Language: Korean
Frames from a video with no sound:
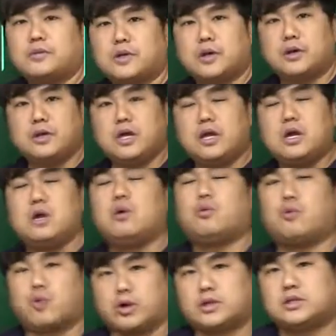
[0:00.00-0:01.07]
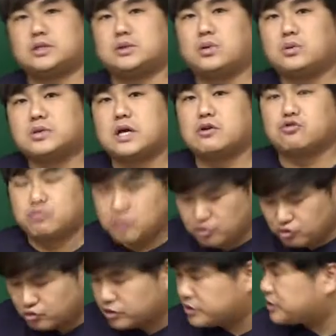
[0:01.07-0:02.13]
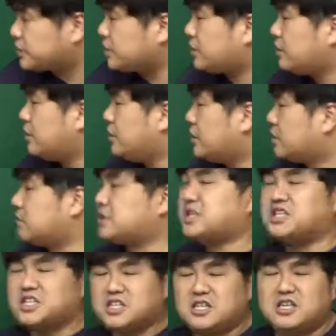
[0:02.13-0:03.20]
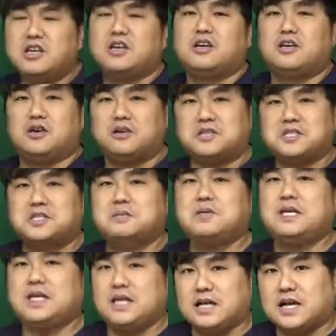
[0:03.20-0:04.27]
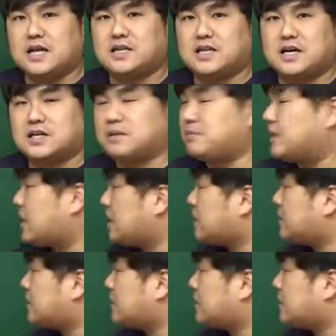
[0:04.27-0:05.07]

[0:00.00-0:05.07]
당연히 w 스 동사를 꾸며주는 것이죠. 그럼 그는 열심히 일한다가 됩니다.